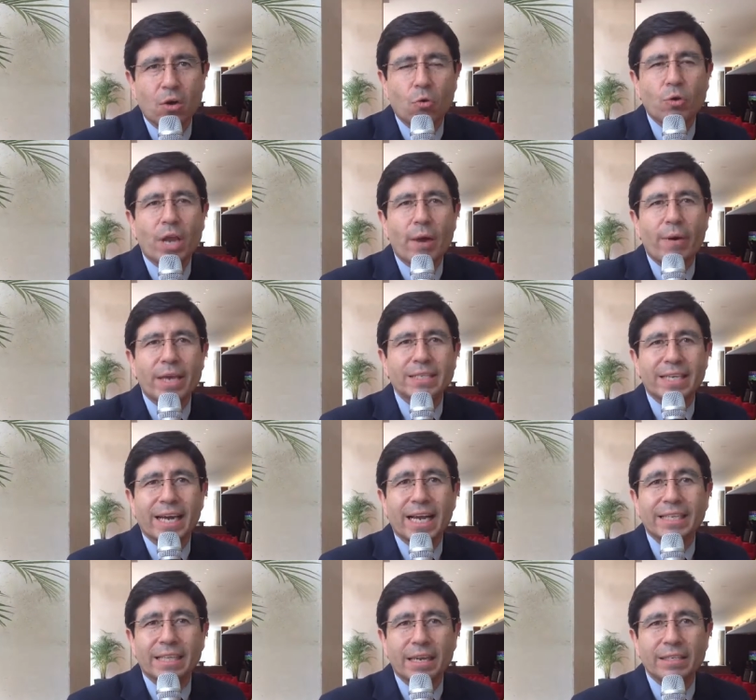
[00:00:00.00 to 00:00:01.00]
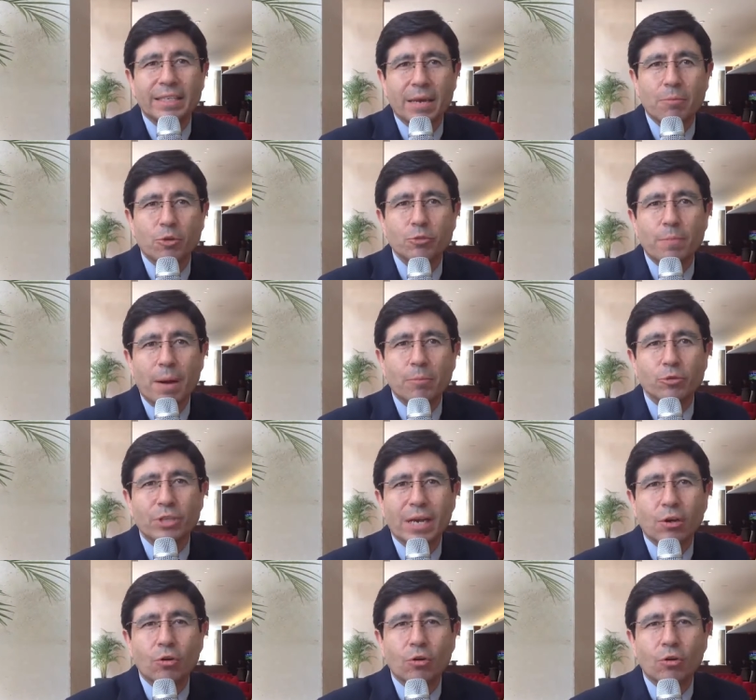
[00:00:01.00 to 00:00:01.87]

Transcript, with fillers: Una vez caractericemos, vamos a